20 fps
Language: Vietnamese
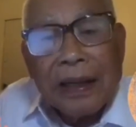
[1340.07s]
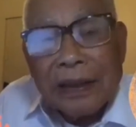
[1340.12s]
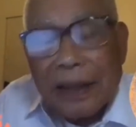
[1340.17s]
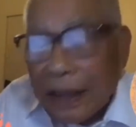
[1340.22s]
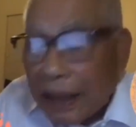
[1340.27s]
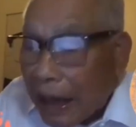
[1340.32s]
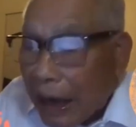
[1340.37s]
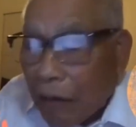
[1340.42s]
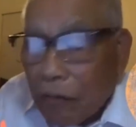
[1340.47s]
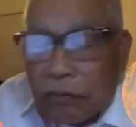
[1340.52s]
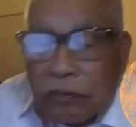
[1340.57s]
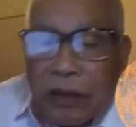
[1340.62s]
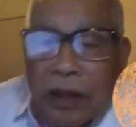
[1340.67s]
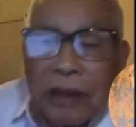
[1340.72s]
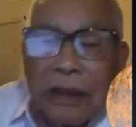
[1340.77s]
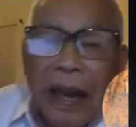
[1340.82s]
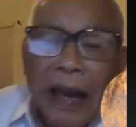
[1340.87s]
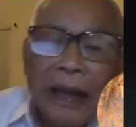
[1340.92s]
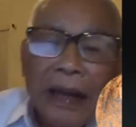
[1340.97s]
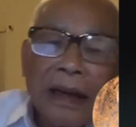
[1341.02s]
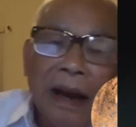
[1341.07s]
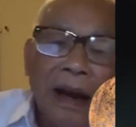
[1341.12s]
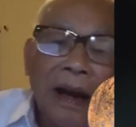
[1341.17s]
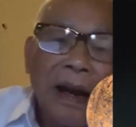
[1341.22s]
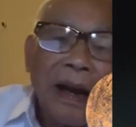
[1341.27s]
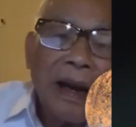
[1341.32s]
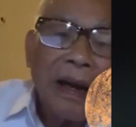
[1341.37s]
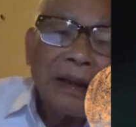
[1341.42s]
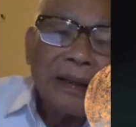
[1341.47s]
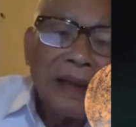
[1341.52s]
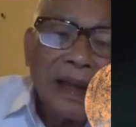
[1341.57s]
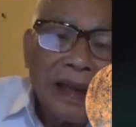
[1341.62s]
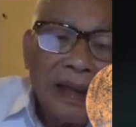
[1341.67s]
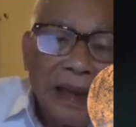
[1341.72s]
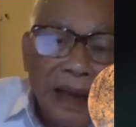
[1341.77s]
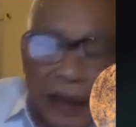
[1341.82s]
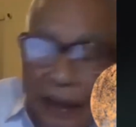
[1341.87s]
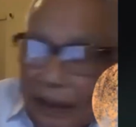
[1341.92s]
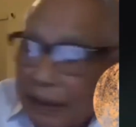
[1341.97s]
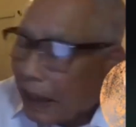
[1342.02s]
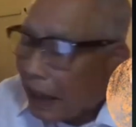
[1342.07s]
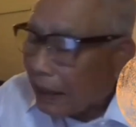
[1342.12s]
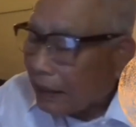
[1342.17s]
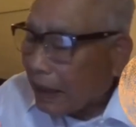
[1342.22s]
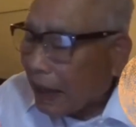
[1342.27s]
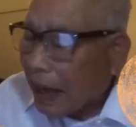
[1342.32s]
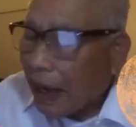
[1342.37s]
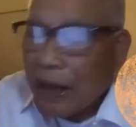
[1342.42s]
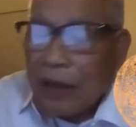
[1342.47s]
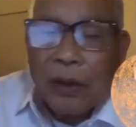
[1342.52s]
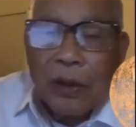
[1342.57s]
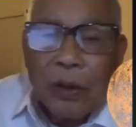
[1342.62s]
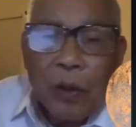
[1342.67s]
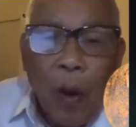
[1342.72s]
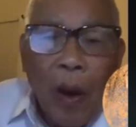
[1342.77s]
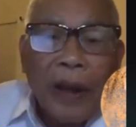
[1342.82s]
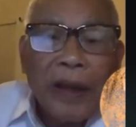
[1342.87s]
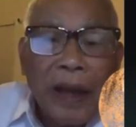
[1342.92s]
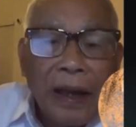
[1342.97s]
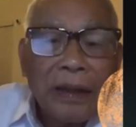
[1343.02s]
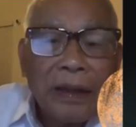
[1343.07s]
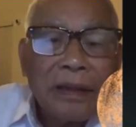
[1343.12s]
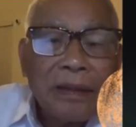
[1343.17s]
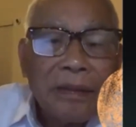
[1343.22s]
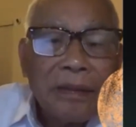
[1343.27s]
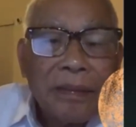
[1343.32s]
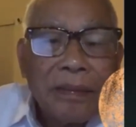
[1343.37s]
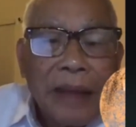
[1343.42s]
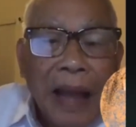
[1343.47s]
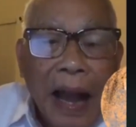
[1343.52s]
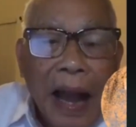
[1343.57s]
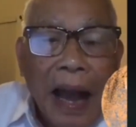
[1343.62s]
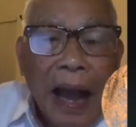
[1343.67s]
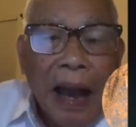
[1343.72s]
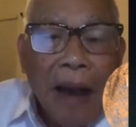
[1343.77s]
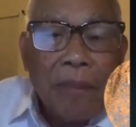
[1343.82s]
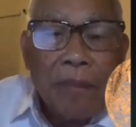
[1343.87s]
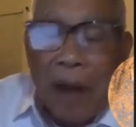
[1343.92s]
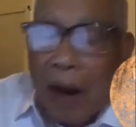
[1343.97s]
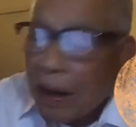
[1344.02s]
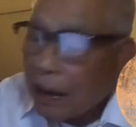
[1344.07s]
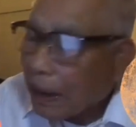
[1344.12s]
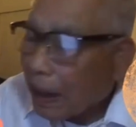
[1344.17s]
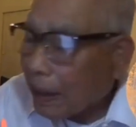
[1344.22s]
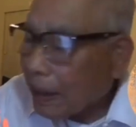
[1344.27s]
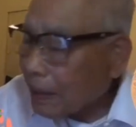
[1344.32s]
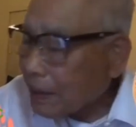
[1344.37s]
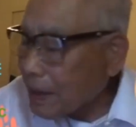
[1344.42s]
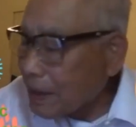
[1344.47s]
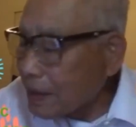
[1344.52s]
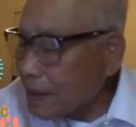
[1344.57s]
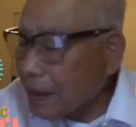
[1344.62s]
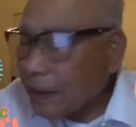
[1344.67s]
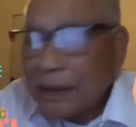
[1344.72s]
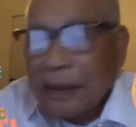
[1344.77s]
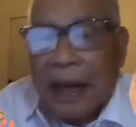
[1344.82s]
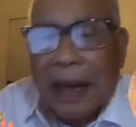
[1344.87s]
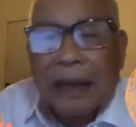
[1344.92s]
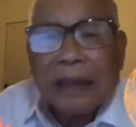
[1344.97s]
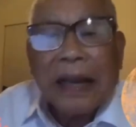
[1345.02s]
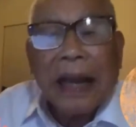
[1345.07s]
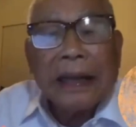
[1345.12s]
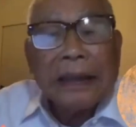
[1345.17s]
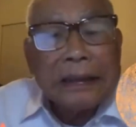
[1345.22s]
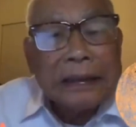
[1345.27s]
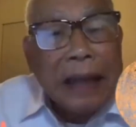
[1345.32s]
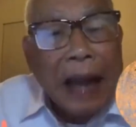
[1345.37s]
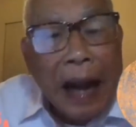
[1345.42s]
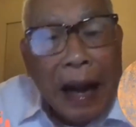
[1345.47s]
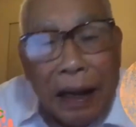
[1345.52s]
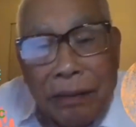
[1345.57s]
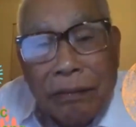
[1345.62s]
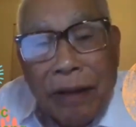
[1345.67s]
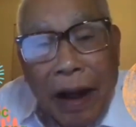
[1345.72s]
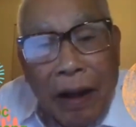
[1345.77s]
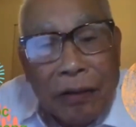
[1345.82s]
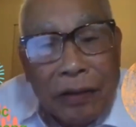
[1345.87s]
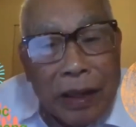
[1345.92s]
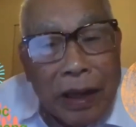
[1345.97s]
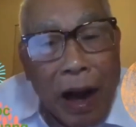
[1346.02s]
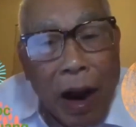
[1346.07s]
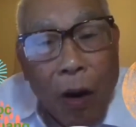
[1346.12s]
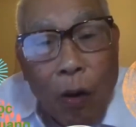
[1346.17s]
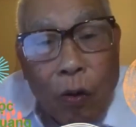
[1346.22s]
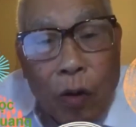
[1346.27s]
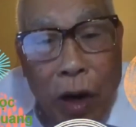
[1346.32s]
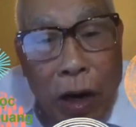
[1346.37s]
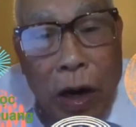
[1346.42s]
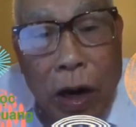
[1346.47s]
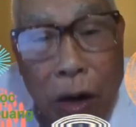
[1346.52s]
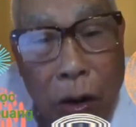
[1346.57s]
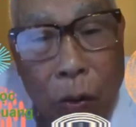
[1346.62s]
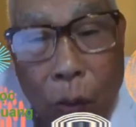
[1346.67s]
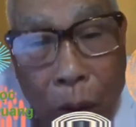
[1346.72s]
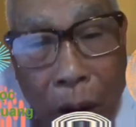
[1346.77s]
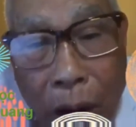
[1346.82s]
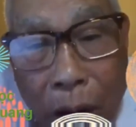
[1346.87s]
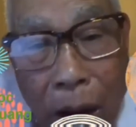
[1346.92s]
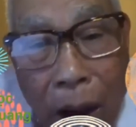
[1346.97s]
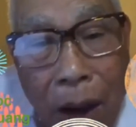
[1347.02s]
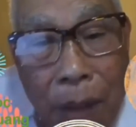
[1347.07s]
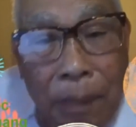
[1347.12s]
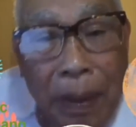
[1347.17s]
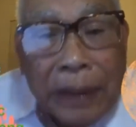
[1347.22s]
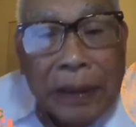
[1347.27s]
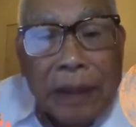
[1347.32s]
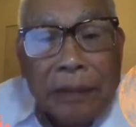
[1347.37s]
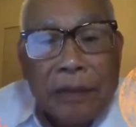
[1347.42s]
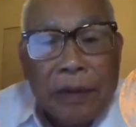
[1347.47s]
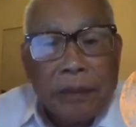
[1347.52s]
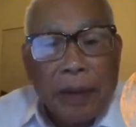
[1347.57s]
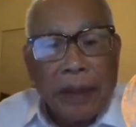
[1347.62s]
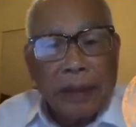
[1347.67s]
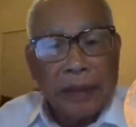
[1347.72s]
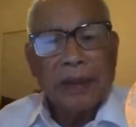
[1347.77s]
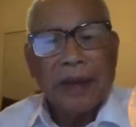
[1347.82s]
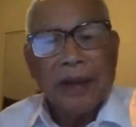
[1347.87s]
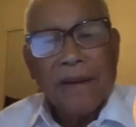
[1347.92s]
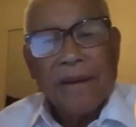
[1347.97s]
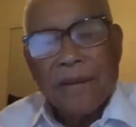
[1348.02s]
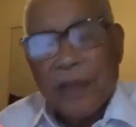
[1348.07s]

Thì ông tướng này đó thì nghĩ rằng là giỏi nhất, đã mở ra cái chiến dịch là đánh thẳng vào những hậu cứ của mặt trận Việt Minh.